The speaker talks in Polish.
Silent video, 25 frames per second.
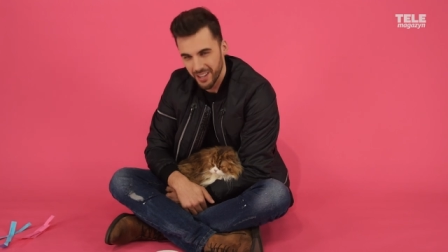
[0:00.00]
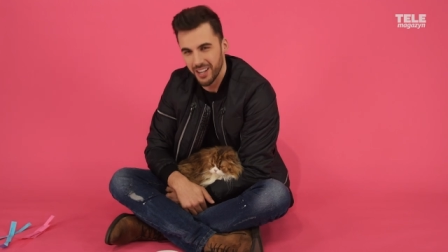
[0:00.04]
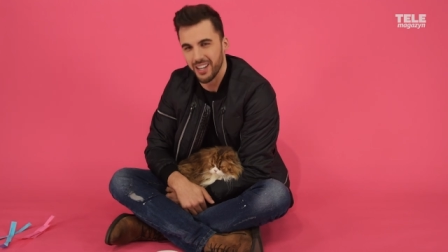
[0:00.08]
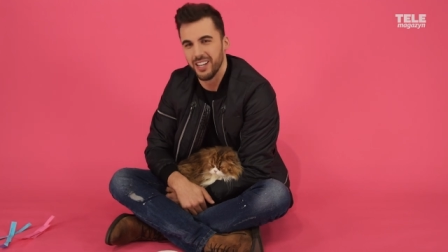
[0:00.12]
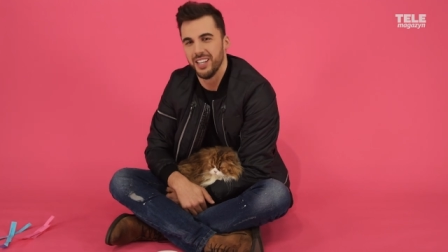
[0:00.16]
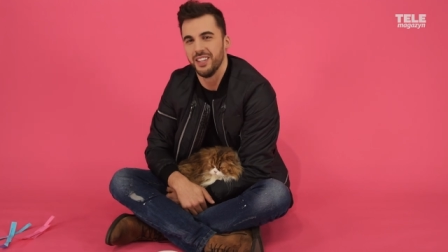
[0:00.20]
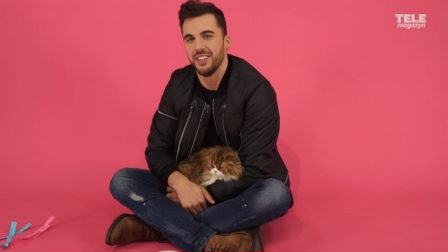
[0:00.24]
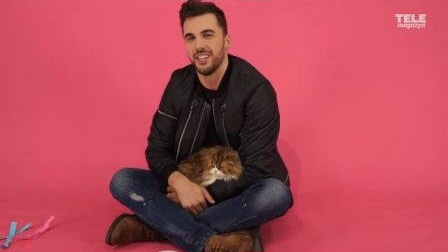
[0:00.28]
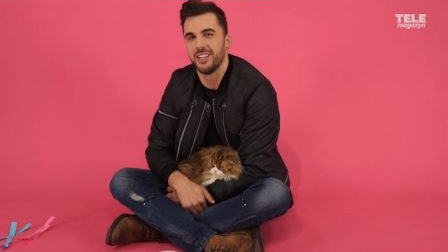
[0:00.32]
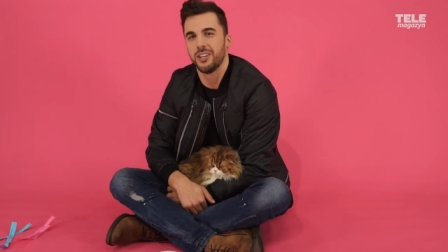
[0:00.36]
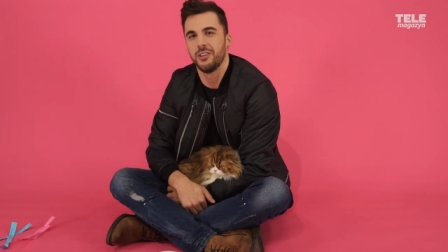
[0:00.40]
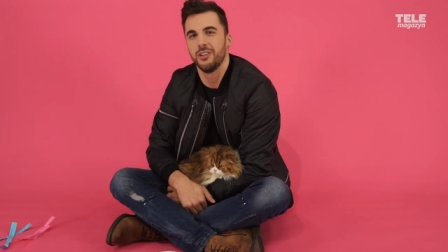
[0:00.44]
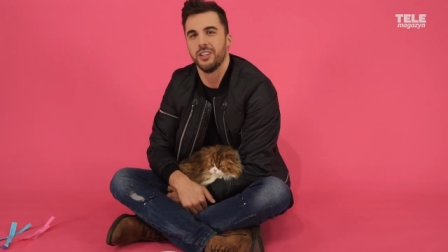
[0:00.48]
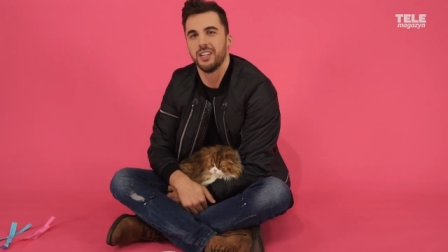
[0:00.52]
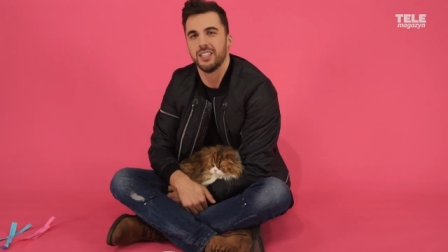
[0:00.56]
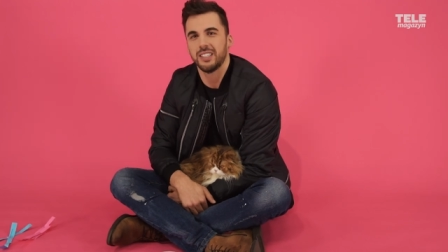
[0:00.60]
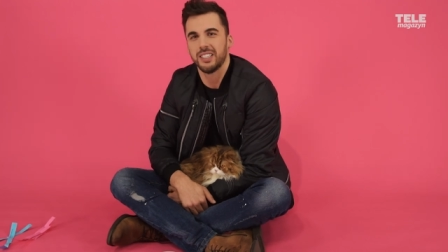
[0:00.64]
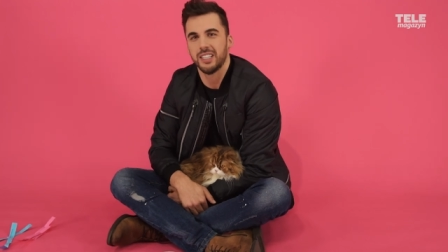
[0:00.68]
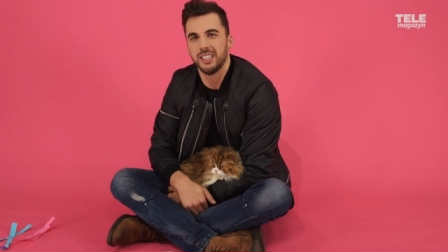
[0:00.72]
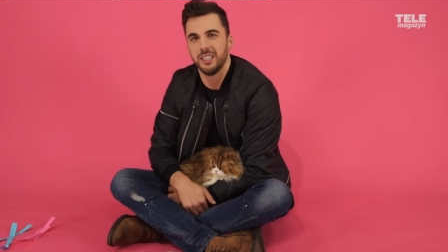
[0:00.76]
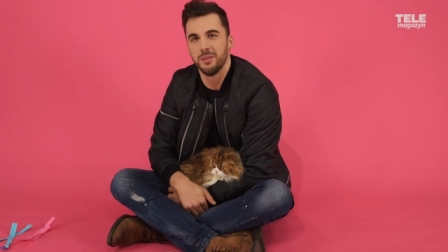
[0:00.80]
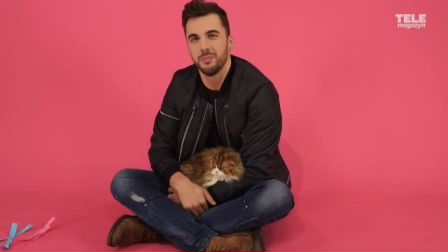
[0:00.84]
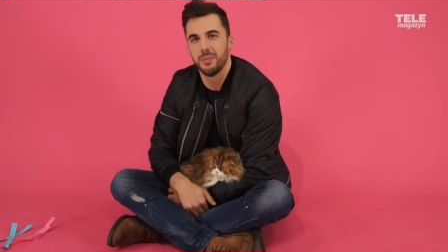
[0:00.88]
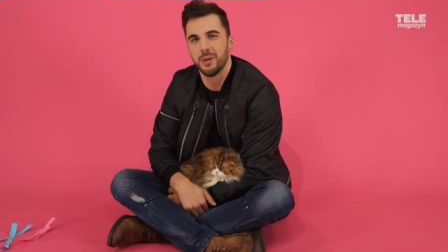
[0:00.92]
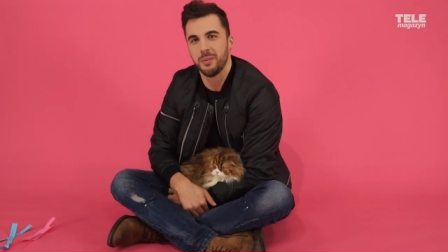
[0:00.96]
Ale na
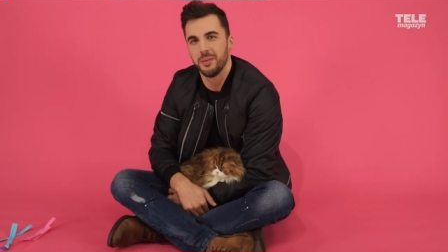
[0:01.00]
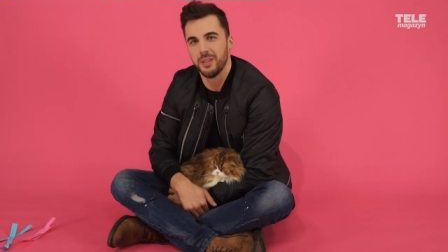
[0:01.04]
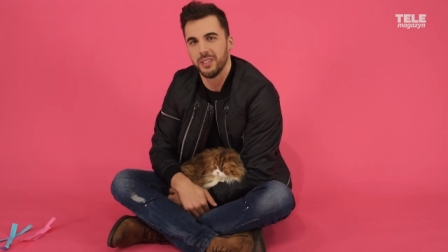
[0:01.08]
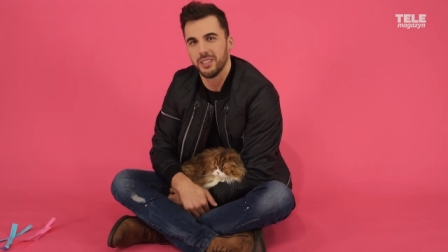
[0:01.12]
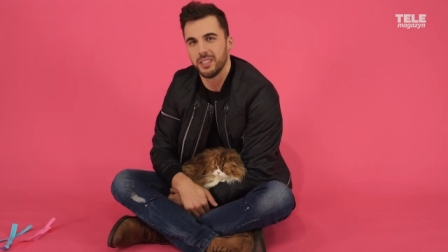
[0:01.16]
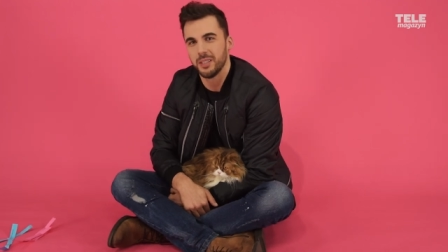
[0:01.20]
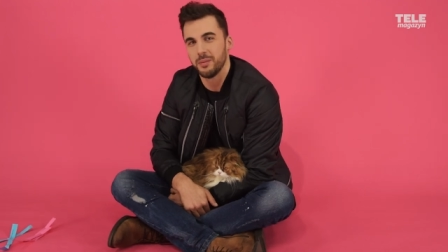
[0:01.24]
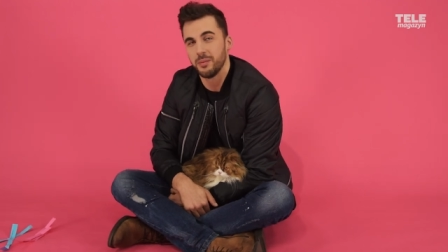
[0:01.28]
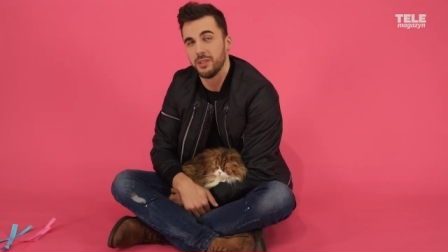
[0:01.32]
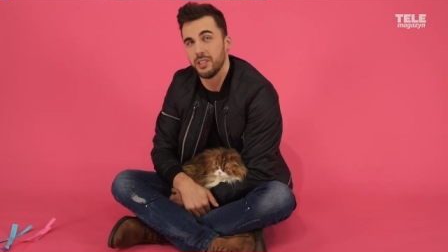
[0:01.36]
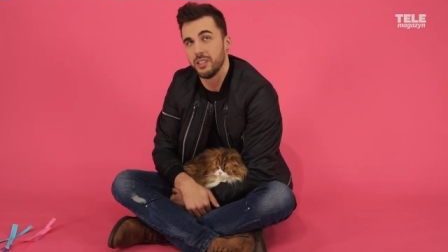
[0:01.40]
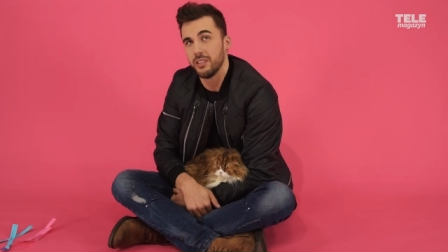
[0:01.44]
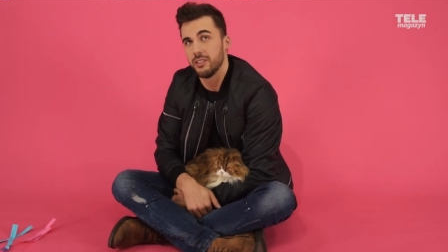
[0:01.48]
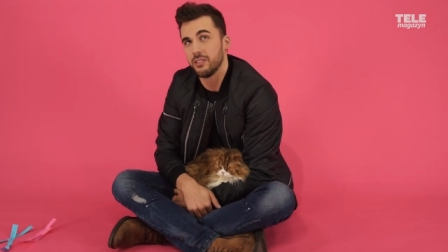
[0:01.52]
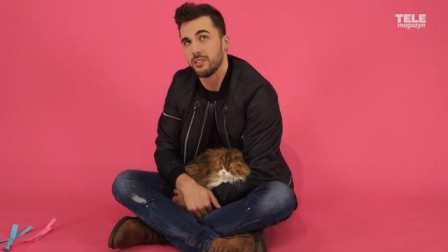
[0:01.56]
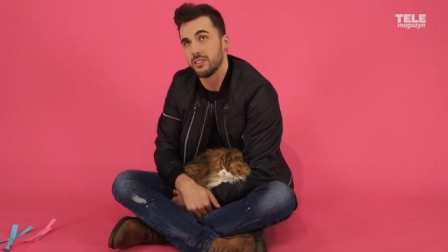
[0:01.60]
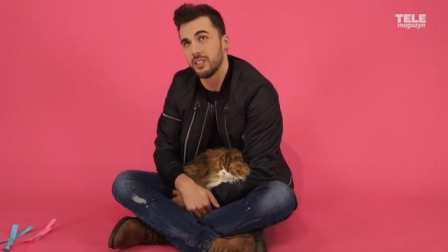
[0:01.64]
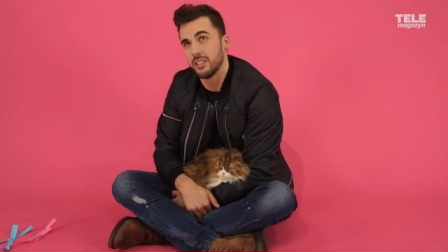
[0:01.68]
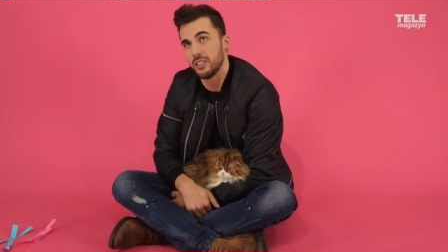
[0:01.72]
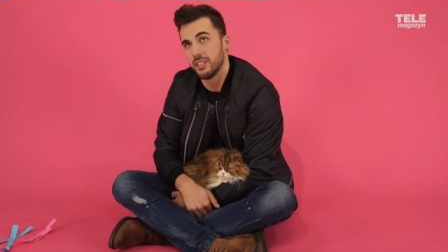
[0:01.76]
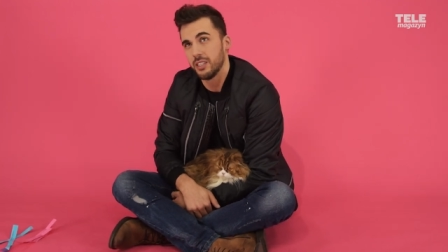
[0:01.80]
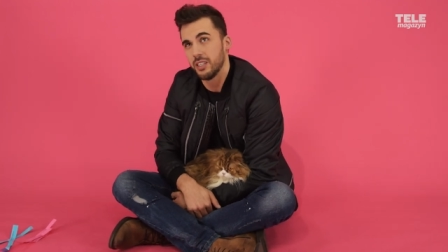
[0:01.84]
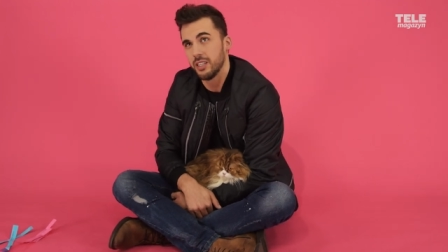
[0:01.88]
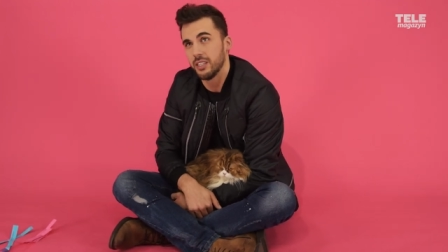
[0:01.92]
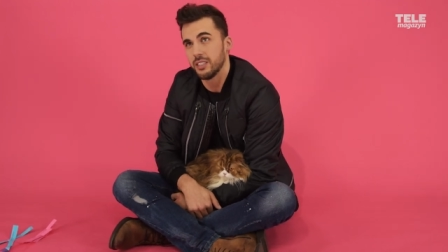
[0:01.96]
golasa nie pamiętam kiedy
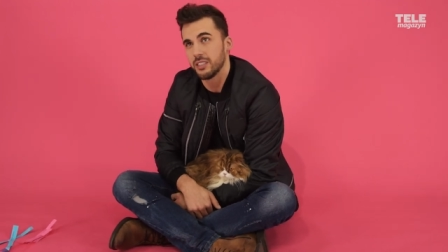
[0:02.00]
ostatni